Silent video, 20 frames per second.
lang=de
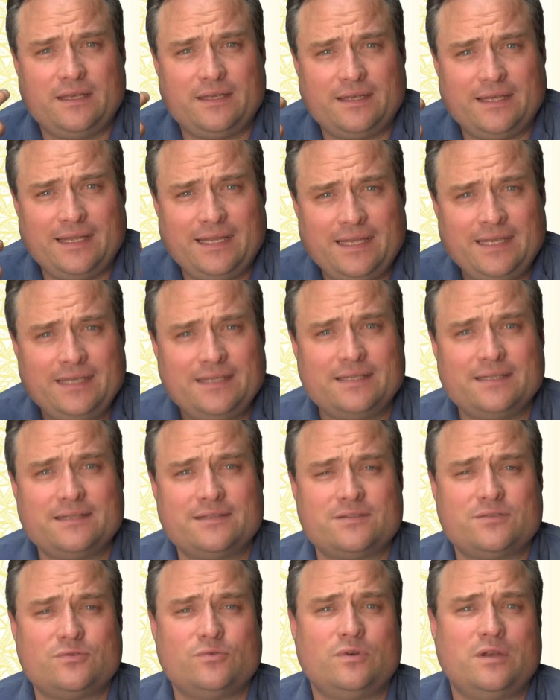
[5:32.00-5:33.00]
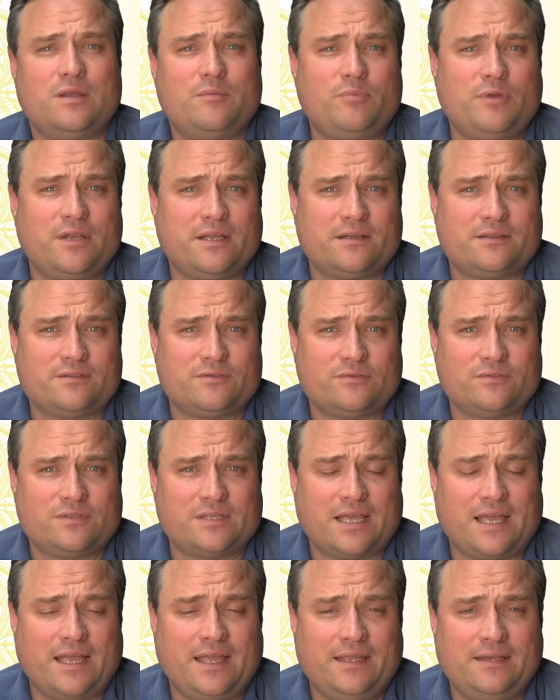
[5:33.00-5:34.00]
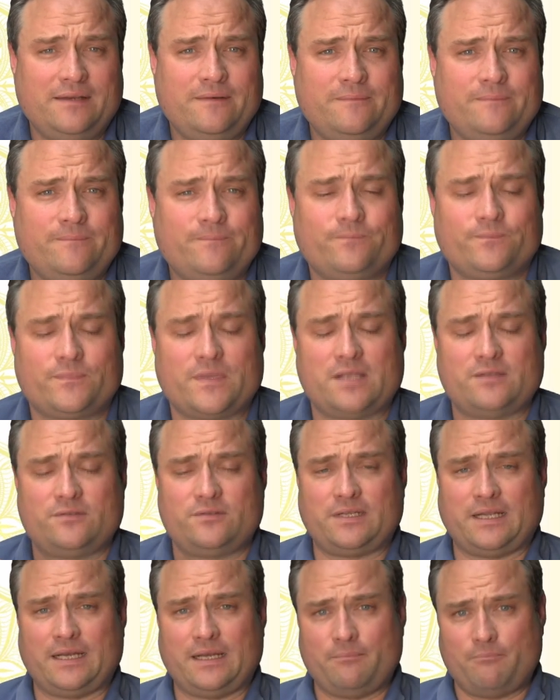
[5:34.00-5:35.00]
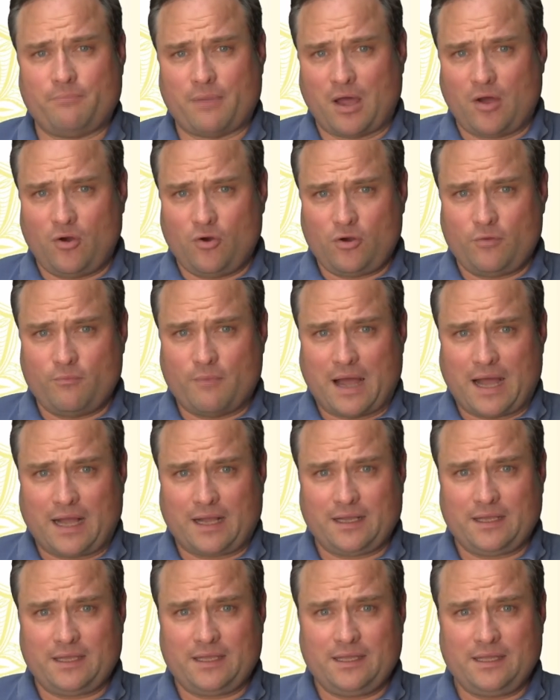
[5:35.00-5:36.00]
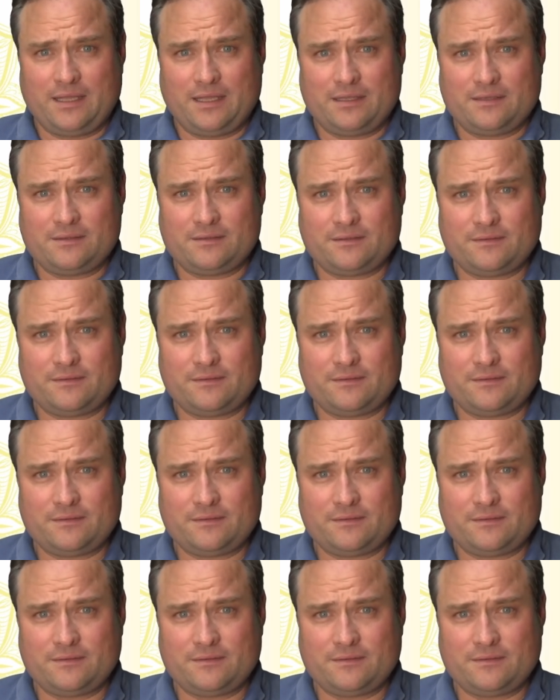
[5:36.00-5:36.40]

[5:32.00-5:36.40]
in den Solarplexus rein, also deine Bauch-Magen-Gegend,